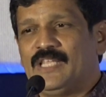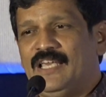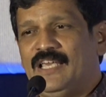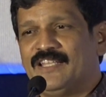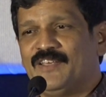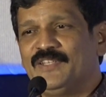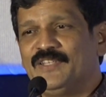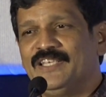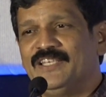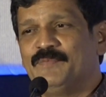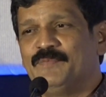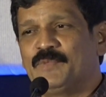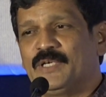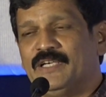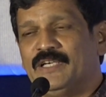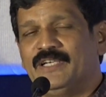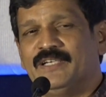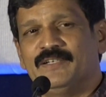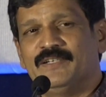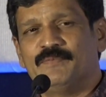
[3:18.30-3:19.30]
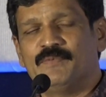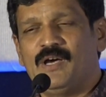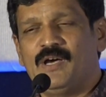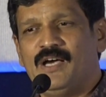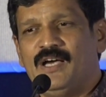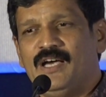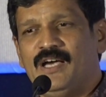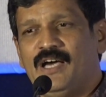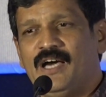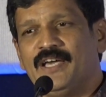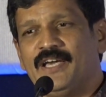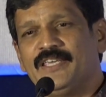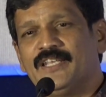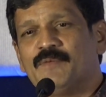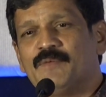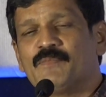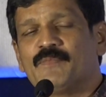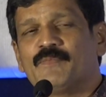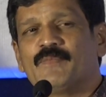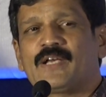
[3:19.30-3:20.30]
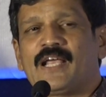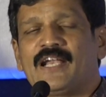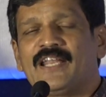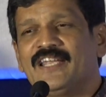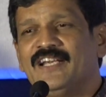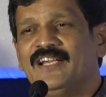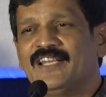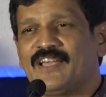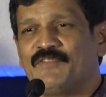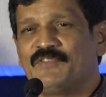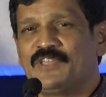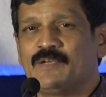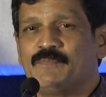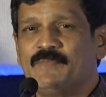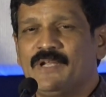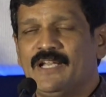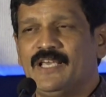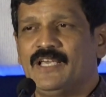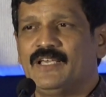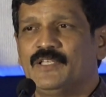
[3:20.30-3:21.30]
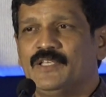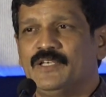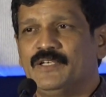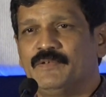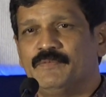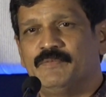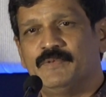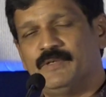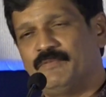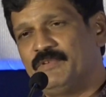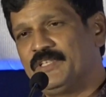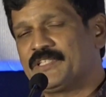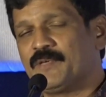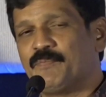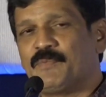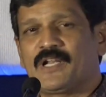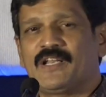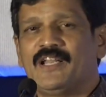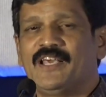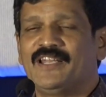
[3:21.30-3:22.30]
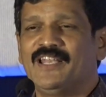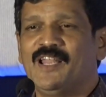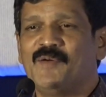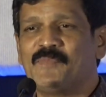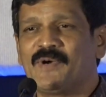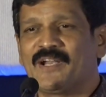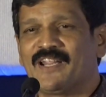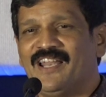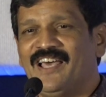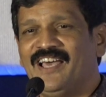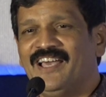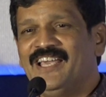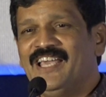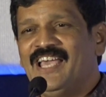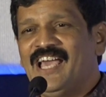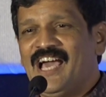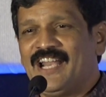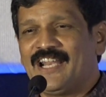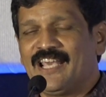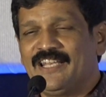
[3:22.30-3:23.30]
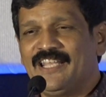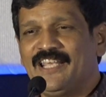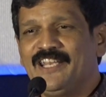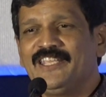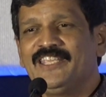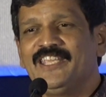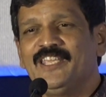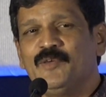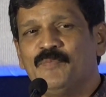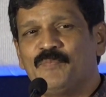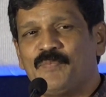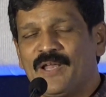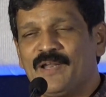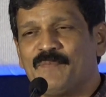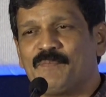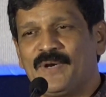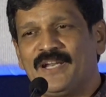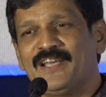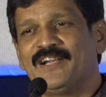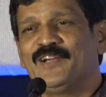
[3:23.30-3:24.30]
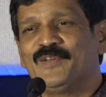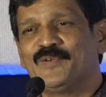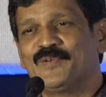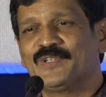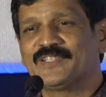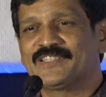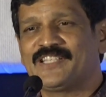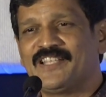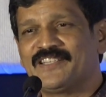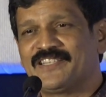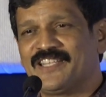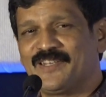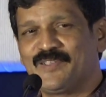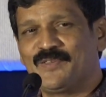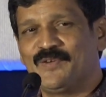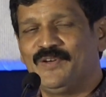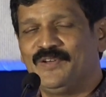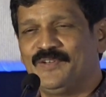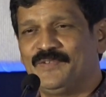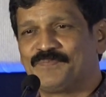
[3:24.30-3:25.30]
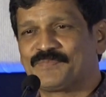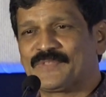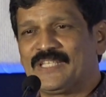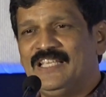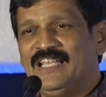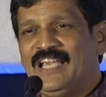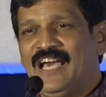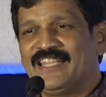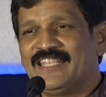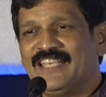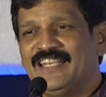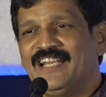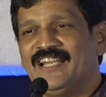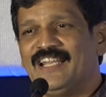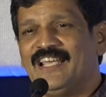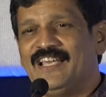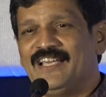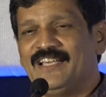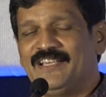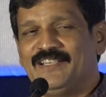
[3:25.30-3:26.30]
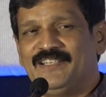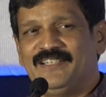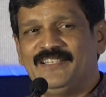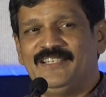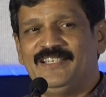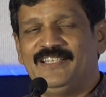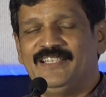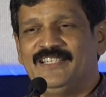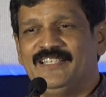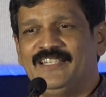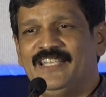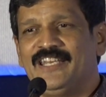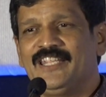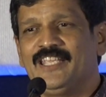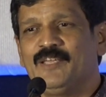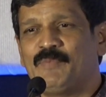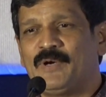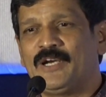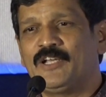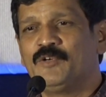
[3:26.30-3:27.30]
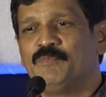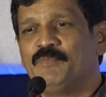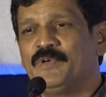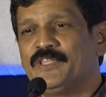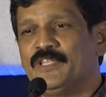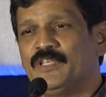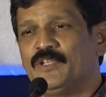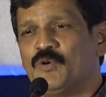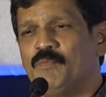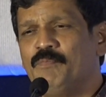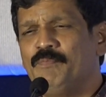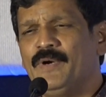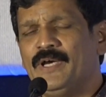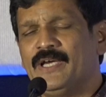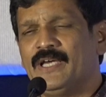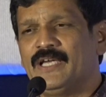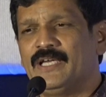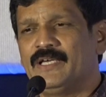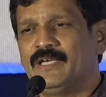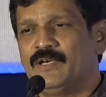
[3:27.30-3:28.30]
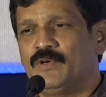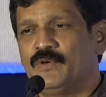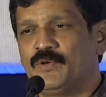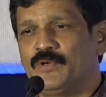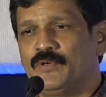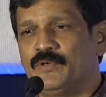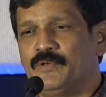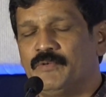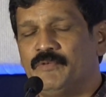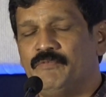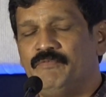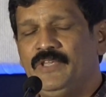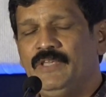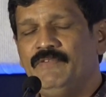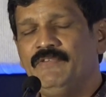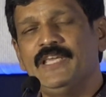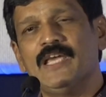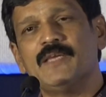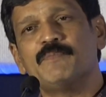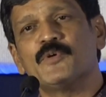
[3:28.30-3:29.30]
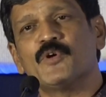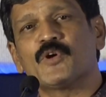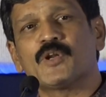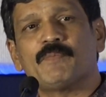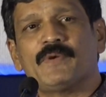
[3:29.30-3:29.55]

அதாவது இப்போ ஆயிரம் கணைகள் கவிஞர் மேலே வீசப்படலாம் எல்லாம் பண்ணலாம் ஆனால் நெருங்கி ப பழகினவங்களுக்கு தான் தெரியும் அது என்னென்னா நெருங்கி பழகும்போது ரொம்ப ஒரு விவிஐபியோட